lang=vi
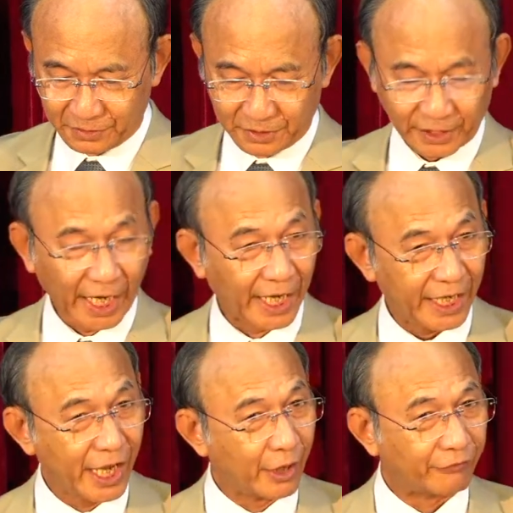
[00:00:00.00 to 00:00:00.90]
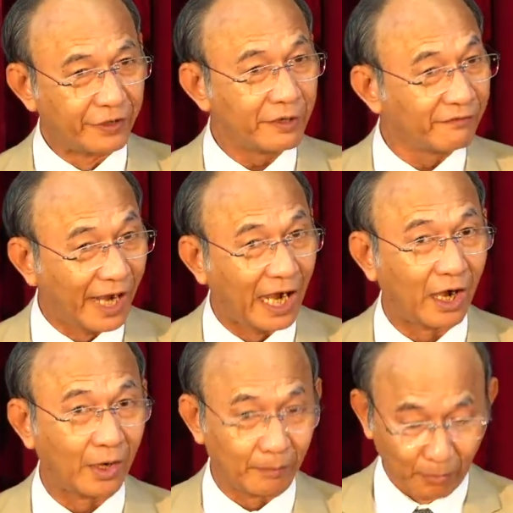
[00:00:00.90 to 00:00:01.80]
thảy đều vướng
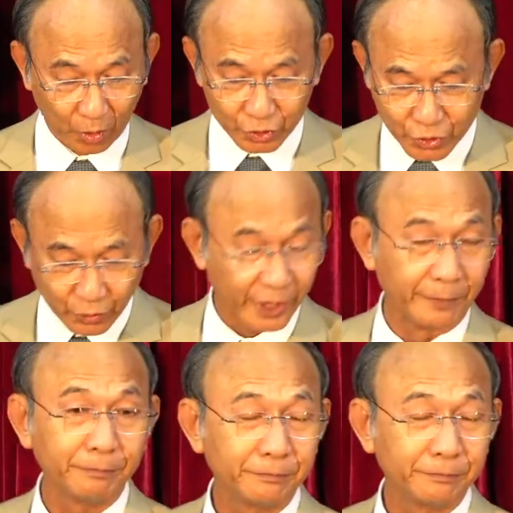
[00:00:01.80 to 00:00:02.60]
vào một số điểm.